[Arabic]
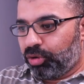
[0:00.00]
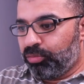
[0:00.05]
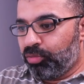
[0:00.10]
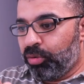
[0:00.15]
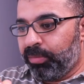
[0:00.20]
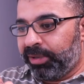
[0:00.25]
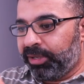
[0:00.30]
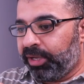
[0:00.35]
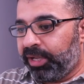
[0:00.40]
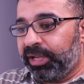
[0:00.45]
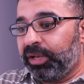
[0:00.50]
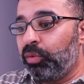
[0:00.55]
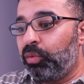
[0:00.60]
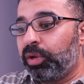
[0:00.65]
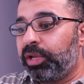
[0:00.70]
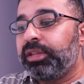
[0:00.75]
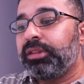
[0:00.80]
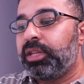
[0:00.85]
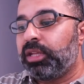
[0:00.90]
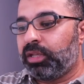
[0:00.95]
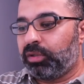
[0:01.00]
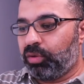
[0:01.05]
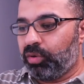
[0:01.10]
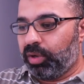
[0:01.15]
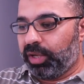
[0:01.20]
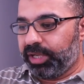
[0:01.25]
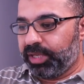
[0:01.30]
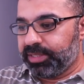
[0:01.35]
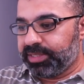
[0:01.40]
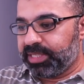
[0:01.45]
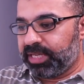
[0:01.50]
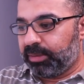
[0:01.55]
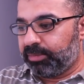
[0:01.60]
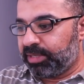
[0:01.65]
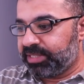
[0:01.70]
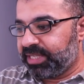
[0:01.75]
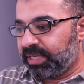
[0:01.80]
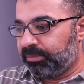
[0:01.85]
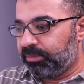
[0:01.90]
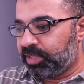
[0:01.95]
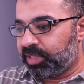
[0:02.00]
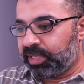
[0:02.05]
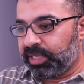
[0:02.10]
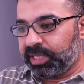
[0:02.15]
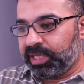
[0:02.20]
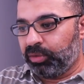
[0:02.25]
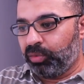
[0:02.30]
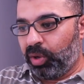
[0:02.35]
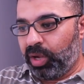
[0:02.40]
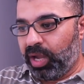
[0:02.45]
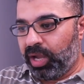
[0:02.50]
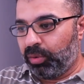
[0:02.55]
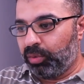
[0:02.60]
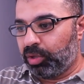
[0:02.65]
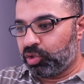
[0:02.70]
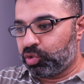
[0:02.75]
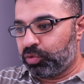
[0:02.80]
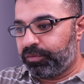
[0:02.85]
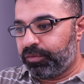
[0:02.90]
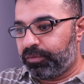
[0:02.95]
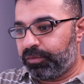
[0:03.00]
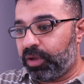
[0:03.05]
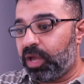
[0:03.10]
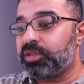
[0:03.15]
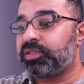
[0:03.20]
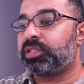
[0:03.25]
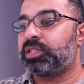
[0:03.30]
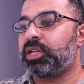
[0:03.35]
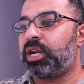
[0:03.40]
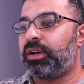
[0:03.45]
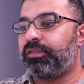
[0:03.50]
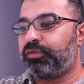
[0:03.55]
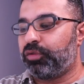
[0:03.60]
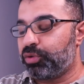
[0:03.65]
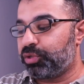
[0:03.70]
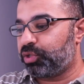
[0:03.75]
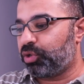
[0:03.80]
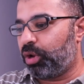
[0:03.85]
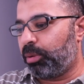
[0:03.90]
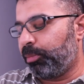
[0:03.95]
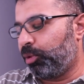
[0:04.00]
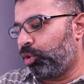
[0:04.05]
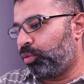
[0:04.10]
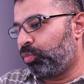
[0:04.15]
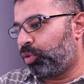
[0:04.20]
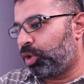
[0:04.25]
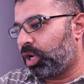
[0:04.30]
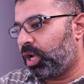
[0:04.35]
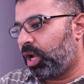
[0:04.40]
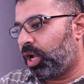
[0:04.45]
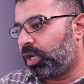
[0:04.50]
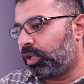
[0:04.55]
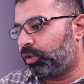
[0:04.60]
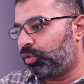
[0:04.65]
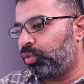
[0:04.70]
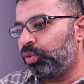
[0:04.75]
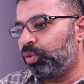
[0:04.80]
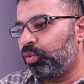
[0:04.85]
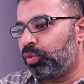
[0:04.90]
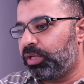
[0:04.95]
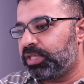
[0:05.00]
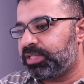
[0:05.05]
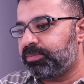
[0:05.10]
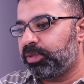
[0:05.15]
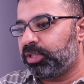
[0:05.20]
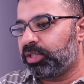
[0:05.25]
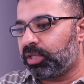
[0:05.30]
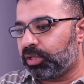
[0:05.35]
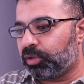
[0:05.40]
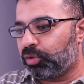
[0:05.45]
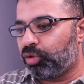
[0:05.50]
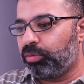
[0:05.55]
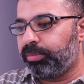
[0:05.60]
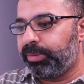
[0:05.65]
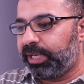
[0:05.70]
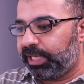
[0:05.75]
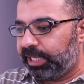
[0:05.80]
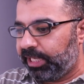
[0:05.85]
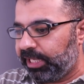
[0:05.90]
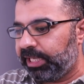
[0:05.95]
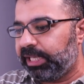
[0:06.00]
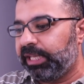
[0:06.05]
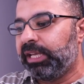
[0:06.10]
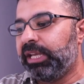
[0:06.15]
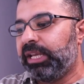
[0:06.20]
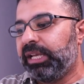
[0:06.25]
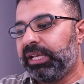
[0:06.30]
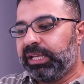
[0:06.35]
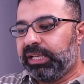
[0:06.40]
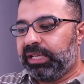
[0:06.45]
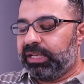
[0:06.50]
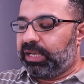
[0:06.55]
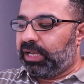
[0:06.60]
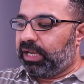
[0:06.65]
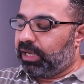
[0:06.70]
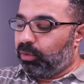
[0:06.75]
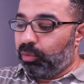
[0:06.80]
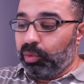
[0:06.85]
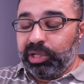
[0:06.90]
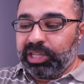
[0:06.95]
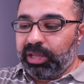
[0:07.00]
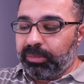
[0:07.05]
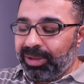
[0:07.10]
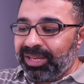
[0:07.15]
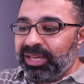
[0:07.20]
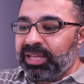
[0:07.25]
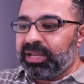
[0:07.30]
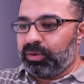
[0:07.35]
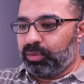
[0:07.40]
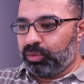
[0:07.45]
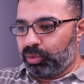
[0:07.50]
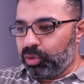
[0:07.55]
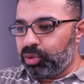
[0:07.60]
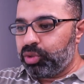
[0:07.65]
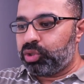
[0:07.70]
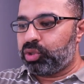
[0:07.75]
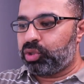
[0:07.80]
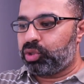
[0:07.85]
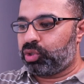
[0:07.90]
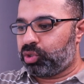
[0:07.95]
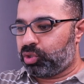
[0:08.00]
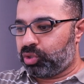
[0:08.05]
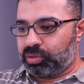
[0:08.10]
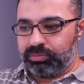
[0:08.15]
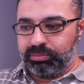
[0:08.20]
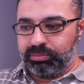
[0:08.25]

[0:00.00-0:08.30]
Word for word: عموما حلو جدا ان هو هينزل قبل زحمه العيد وهحاول اشوفه في اسرع فرصه واعمل له مراجعه على طول ونسبه ترقبي ليه هقول تمانية ونص